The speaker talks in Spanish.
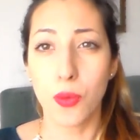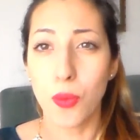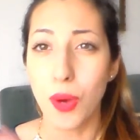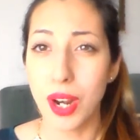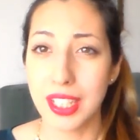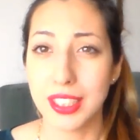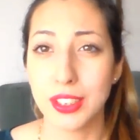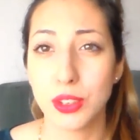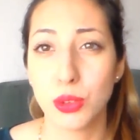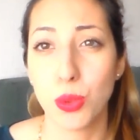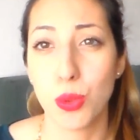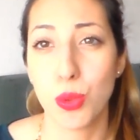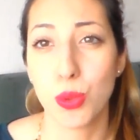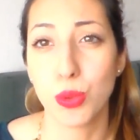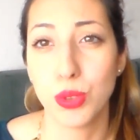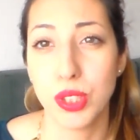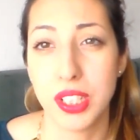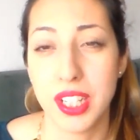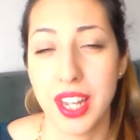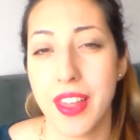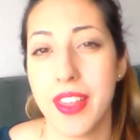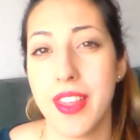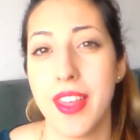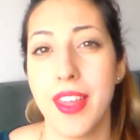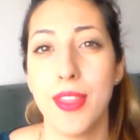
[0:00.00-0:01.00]
cuál es tu
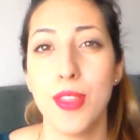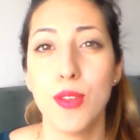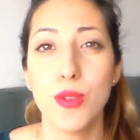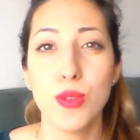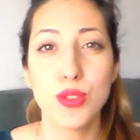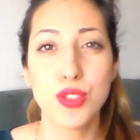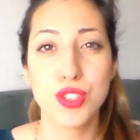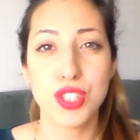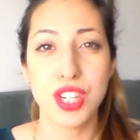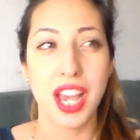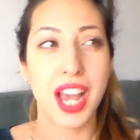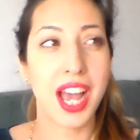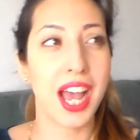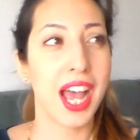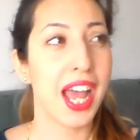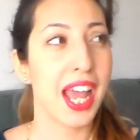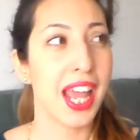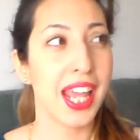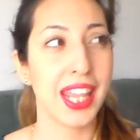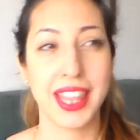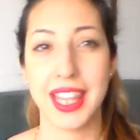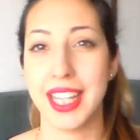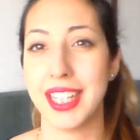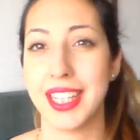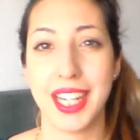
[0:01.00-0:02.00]
rutina de ducha,
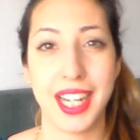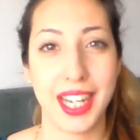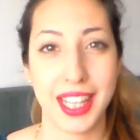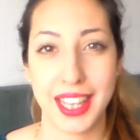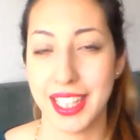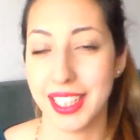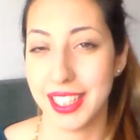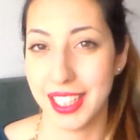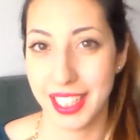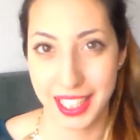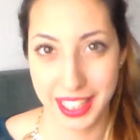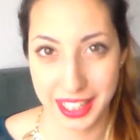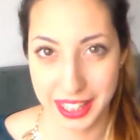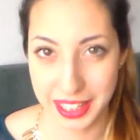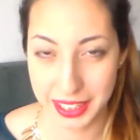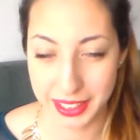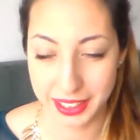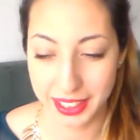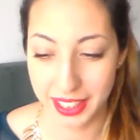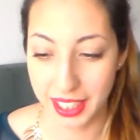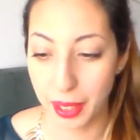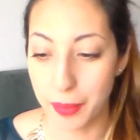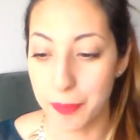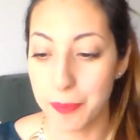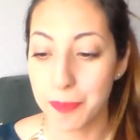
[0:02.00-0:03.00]
etcétera, etcétera,
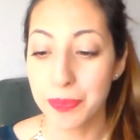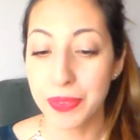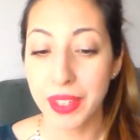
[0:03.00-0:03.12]
etcétera.